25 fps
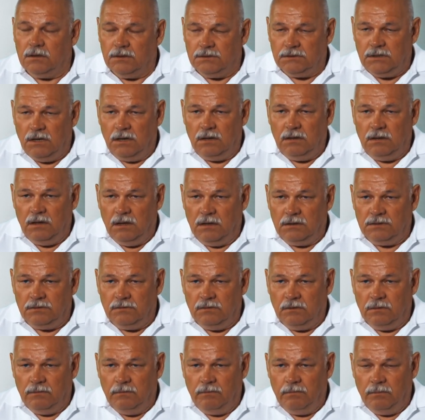
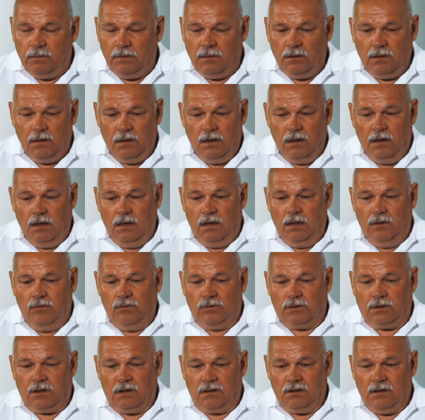разгильдяйство. И
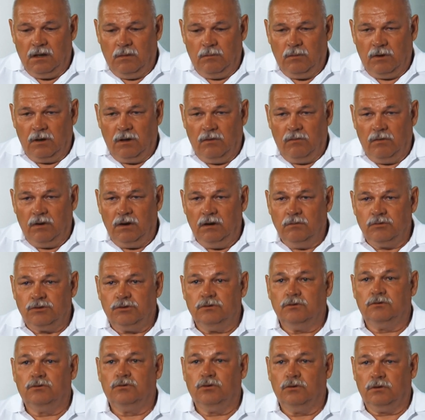вот когда мы говорим,
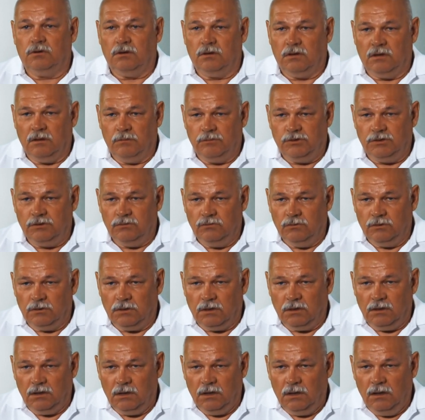что кто-то там
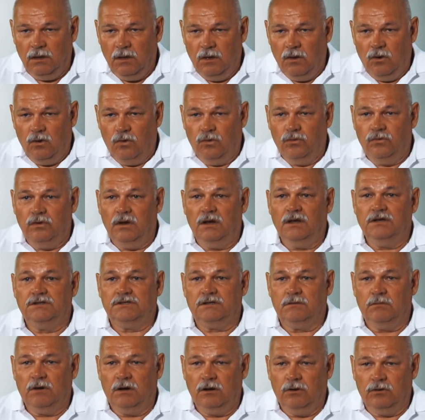чего-то, да, увели
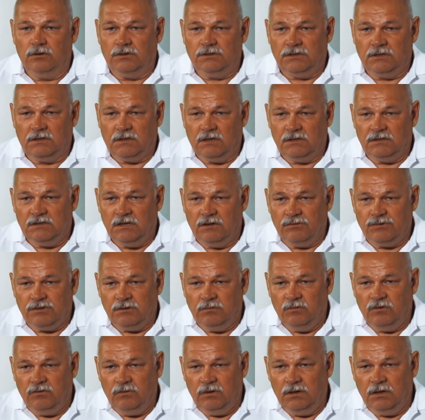самолет с
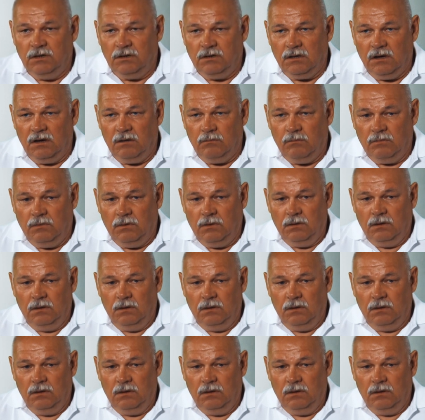отказавшим двигателем.